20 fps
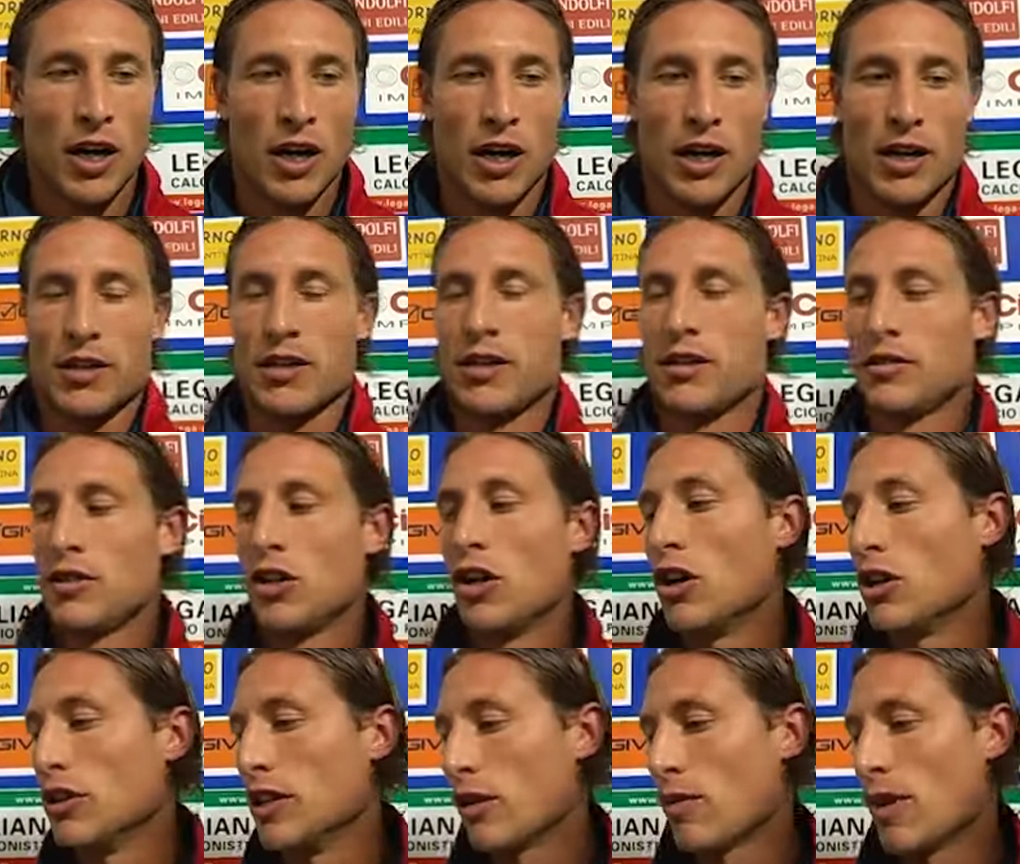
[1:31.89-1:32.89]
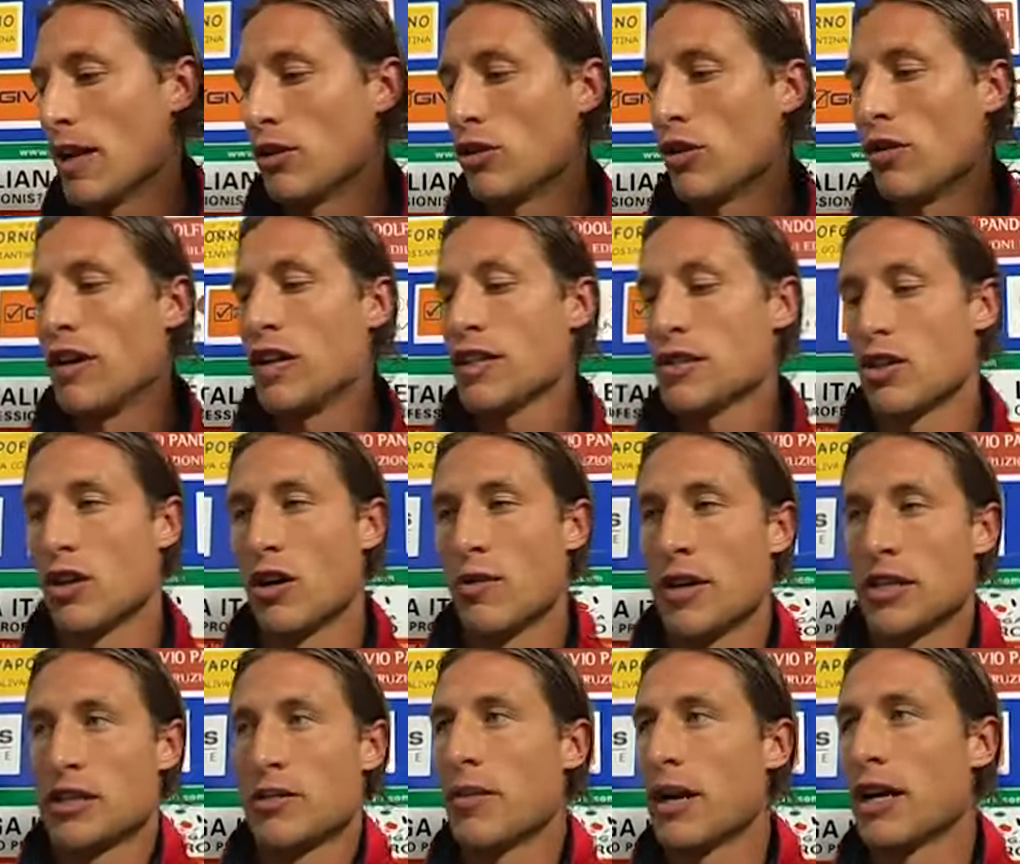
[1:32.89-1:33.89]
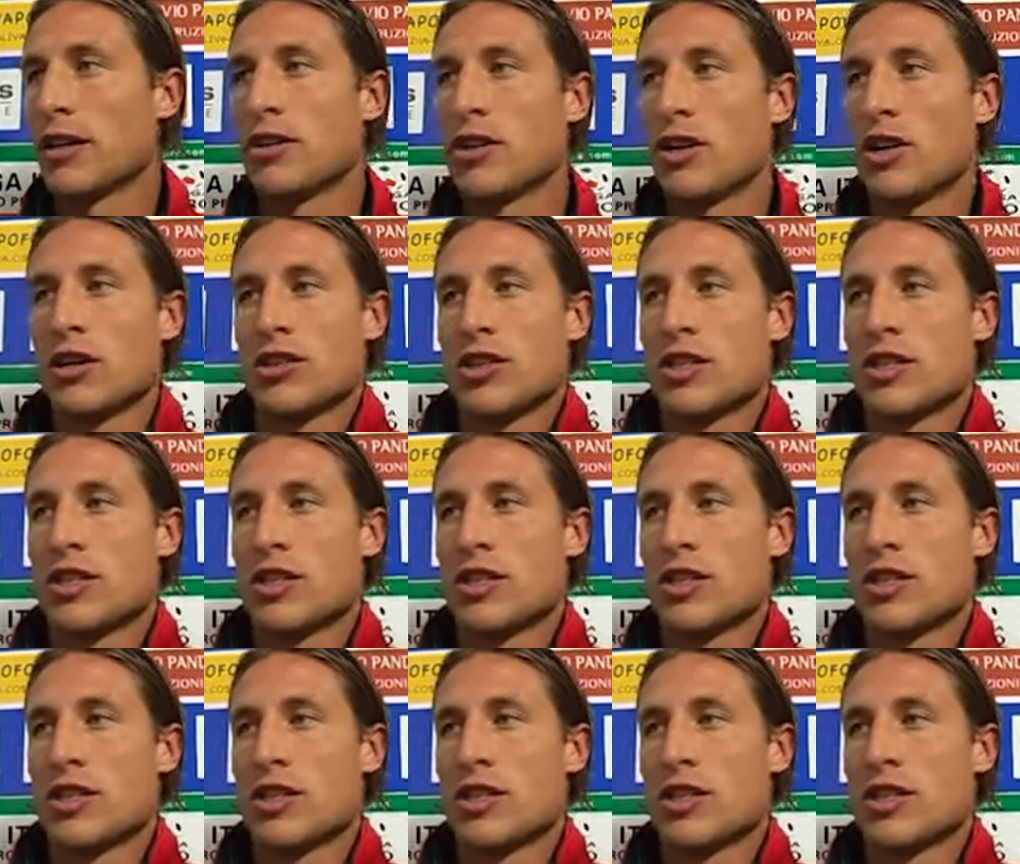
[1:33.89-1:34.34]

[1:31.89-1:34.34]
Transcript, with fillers: eh, io da quanto ho visto mi è sembrato oh,